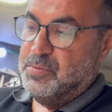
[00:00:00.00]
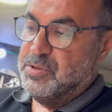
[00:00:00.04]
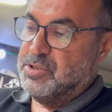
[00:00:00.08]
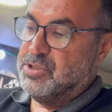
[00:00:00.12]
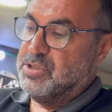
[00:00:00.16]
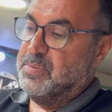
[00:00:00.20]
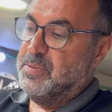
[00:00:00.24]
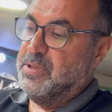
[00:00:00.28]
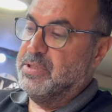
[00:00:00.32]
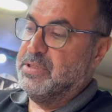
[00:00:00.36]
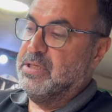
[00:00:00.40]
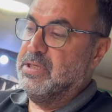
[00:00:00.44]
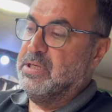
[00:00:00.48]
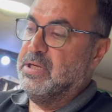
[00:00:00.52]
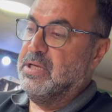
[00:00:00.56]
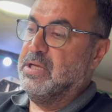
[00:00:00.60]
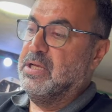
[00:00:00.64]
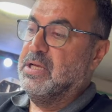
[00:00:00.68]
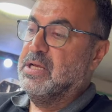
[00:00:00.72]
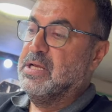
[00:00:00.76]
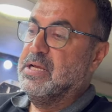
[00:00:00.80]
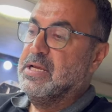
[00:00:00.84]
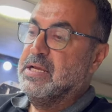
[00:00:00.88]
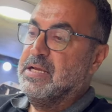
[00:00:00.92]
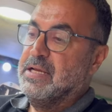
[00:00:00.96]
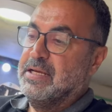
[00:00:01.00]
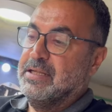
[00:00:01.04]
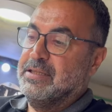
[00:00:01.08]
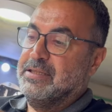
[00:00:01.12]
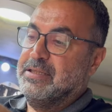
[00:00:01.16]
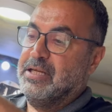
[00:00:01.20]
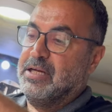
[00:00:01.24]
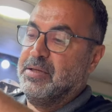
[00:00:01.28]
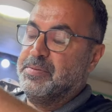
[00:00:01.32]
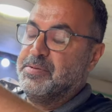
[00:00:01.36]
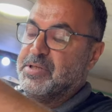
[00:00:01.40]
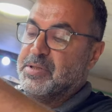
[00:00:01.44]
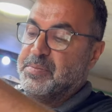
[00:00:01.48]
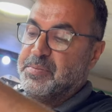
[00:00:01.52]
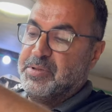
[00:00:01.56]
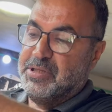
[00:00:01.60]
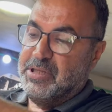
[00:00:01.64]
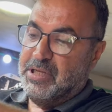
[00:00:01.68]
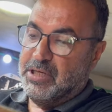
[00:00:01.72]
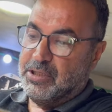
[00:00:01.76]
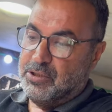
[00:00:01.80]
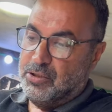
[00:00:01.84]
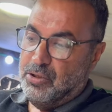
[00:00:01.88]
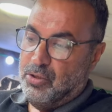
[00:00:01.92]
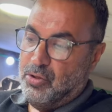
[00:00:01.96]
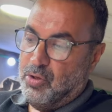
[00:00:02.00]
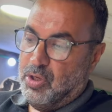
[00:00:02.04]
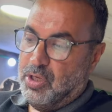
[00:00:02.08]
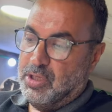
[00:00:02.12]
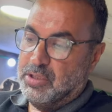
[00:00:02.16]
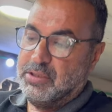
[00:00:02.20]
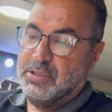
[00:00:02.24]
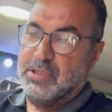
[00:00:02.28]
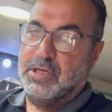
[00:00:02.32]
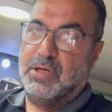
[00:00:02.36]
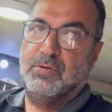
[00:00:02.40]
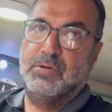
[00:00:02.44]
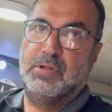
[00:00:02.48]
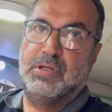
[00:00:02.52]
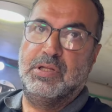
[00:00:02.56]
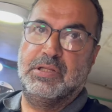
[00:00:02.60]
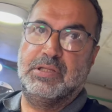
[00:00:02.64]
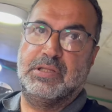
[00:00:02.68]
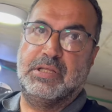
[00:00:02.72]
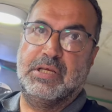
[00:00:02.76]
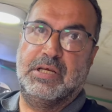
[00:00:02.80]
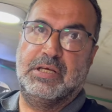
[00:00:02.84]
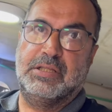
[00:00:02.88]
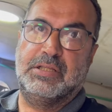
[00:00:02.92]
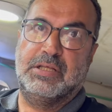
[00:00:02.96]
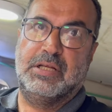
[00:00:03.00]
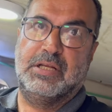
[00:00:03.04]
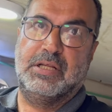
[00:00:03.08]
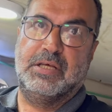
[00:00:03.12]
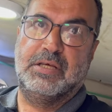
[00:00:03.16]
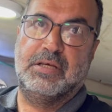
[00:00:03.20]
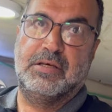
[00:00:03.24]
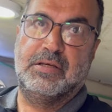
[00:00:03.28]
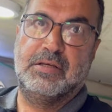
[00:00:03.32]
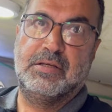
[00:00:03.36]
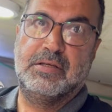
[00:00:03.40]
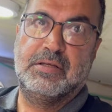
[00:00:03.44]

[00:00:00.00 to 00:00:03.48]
الشمعدان الدرابزين بيطلع كله على الطاوله اللي انت قاعد عليها